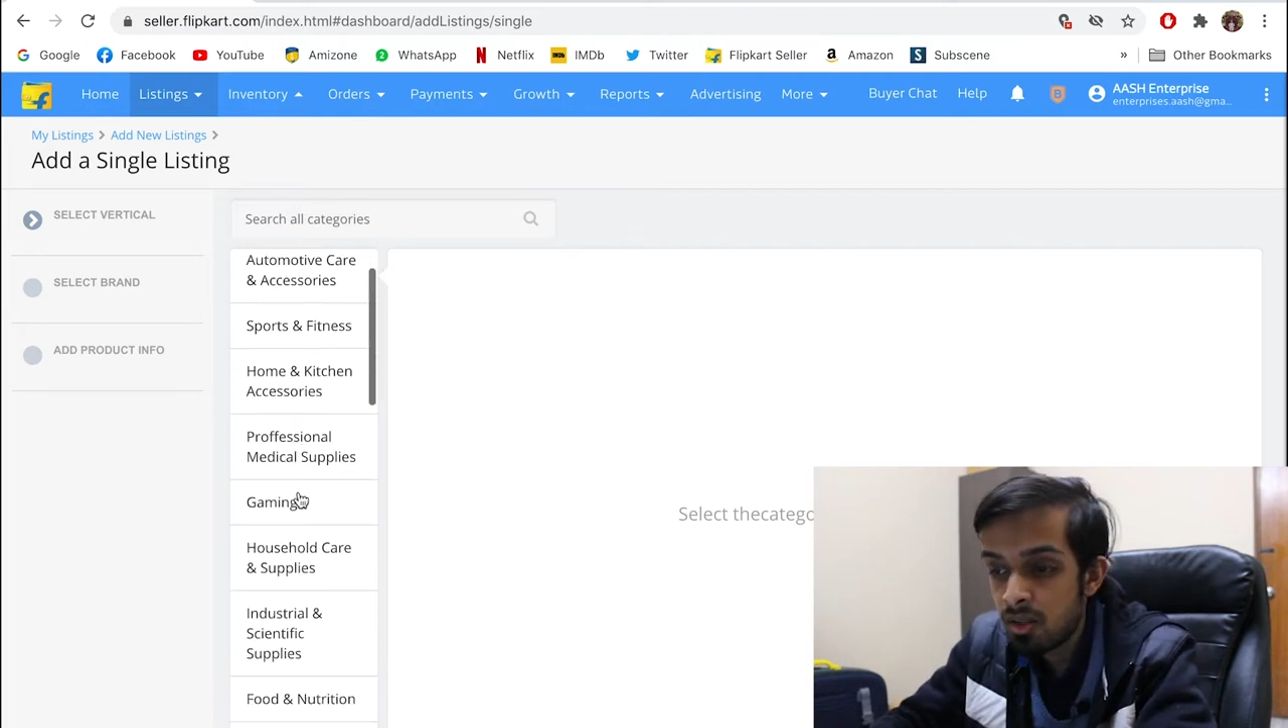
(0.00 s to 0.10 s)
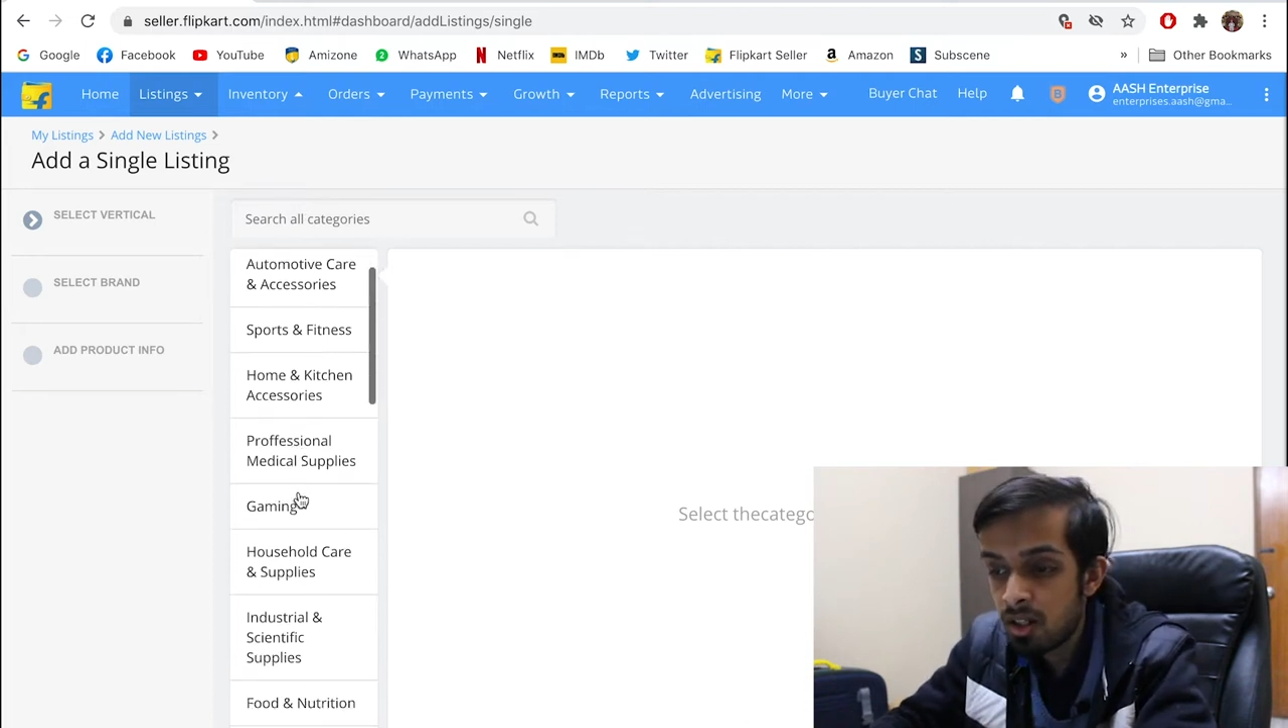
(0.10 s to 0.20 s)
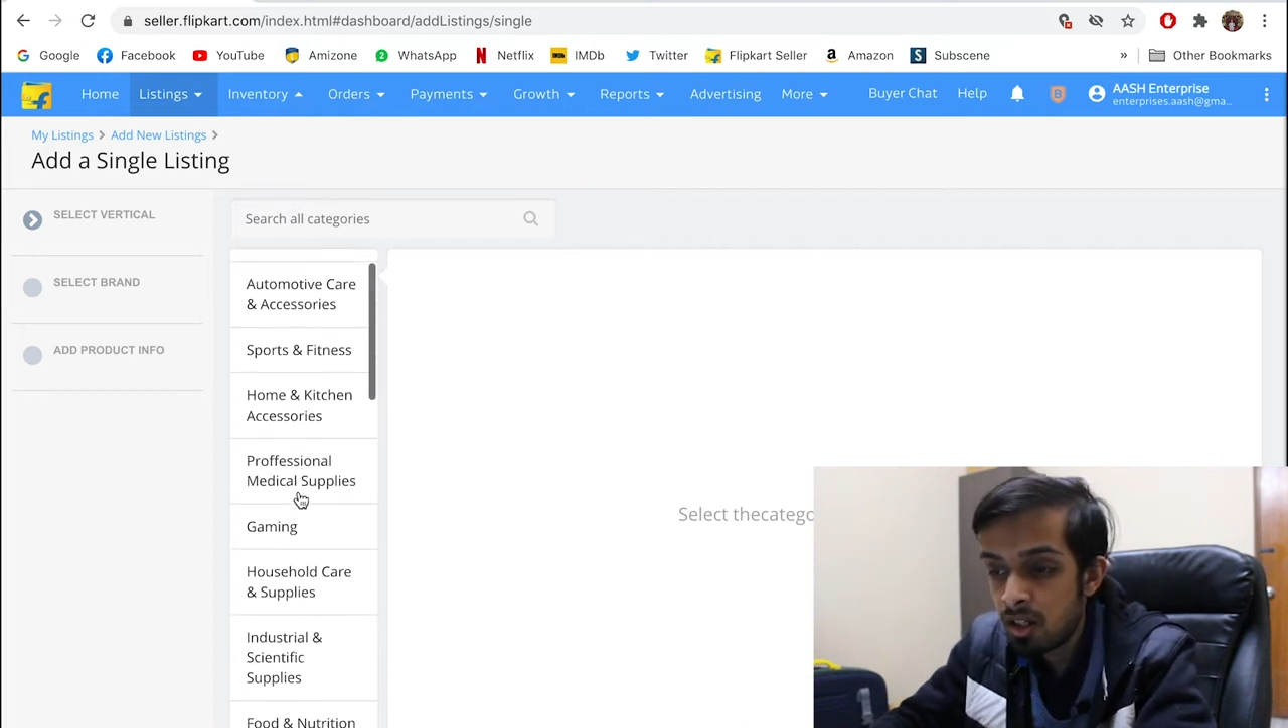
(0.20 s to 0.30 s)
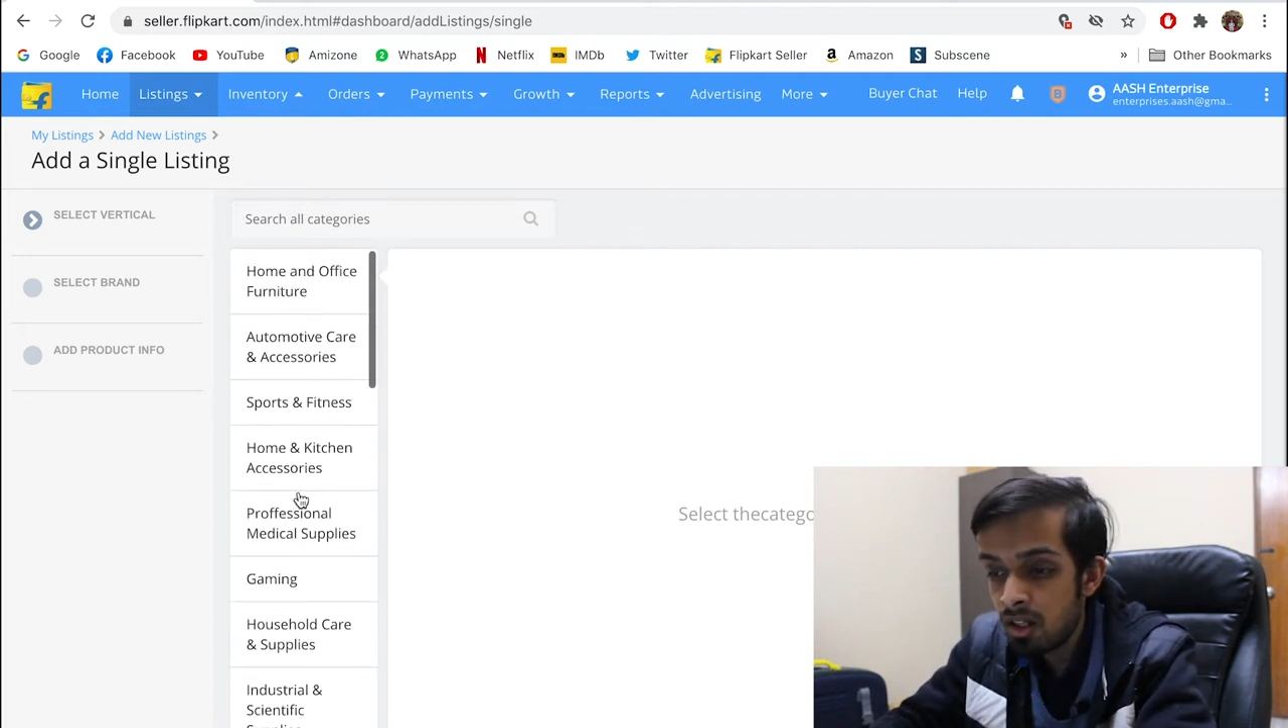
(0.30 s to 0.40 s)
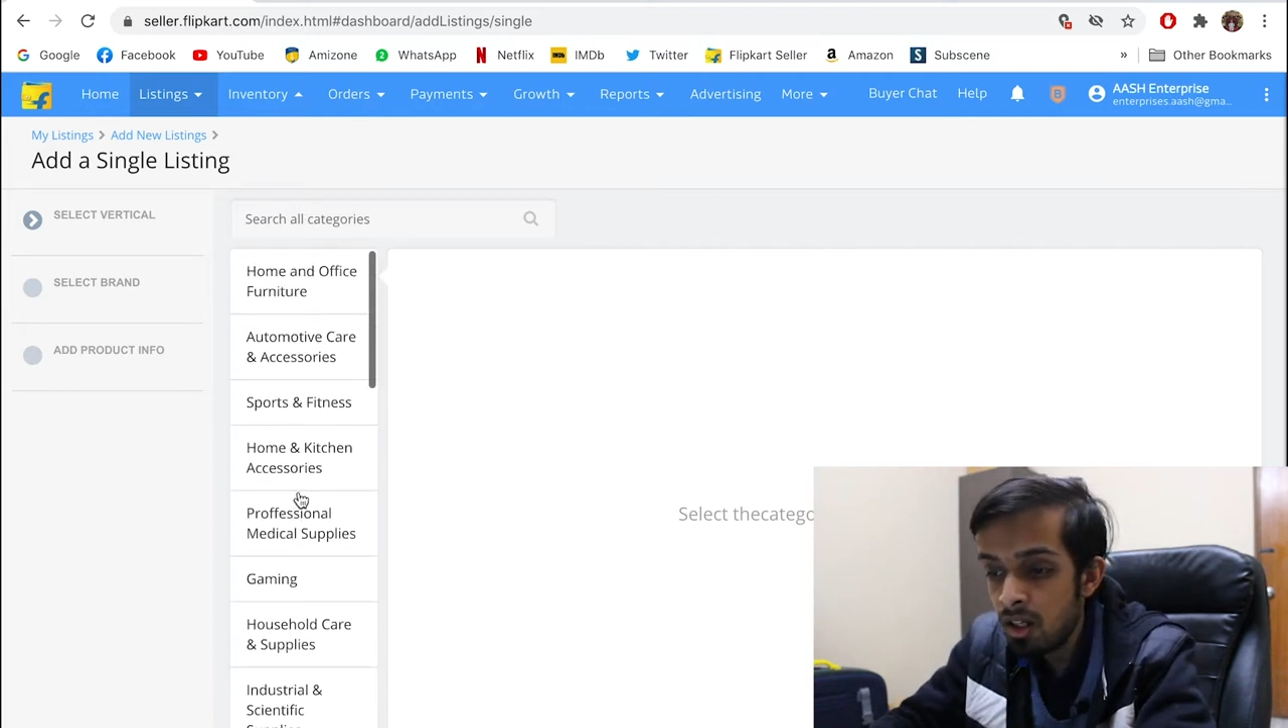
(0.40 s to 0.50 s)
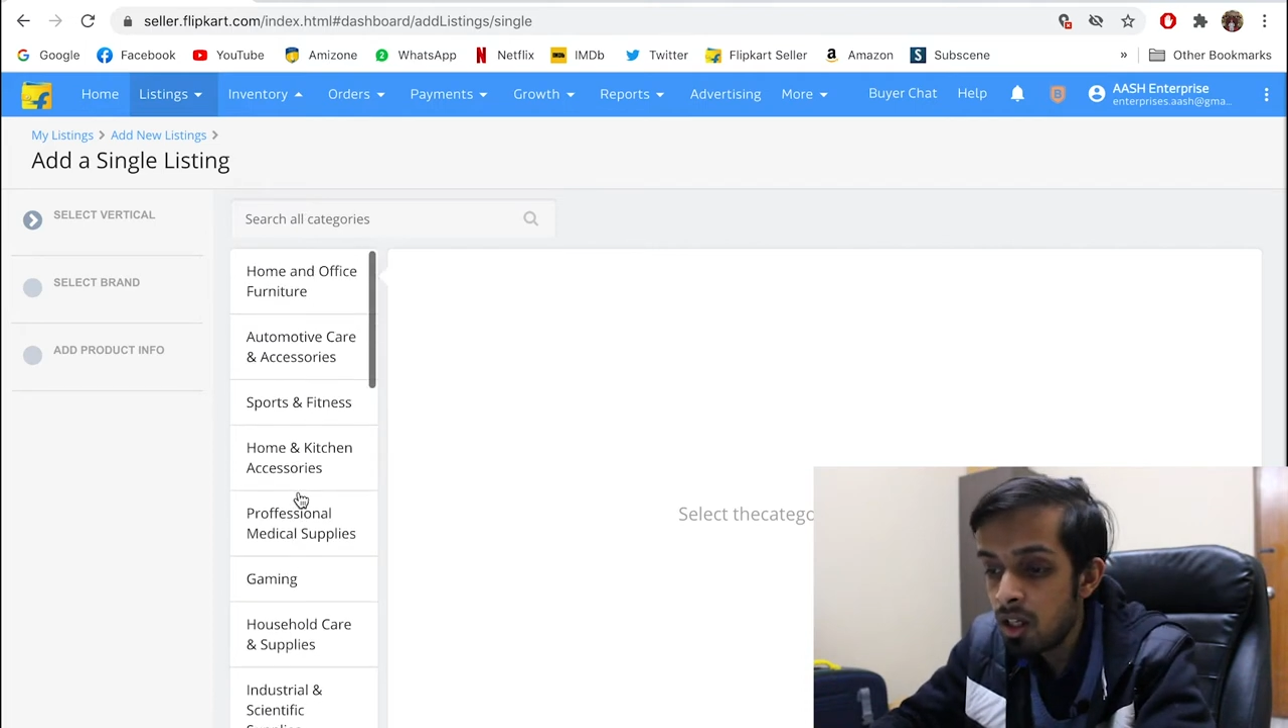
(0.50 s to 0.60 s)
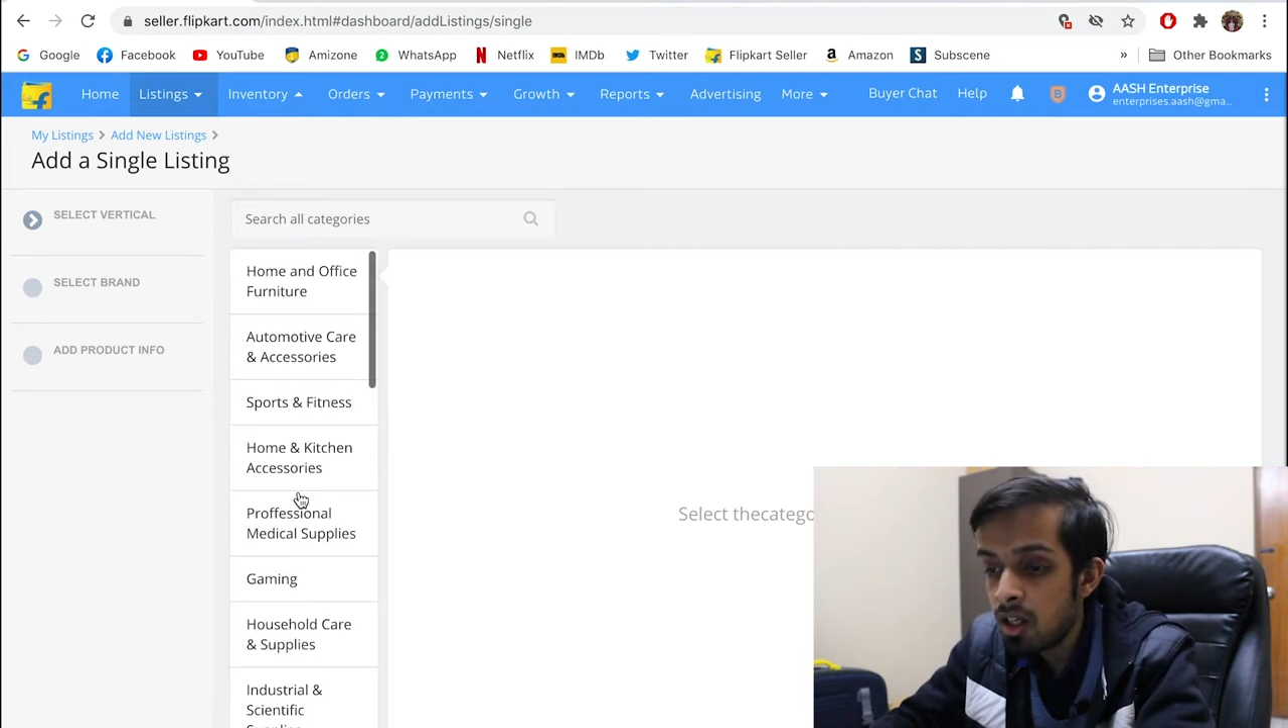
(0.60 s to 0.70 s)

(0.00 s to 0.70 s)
मिल जाएंगी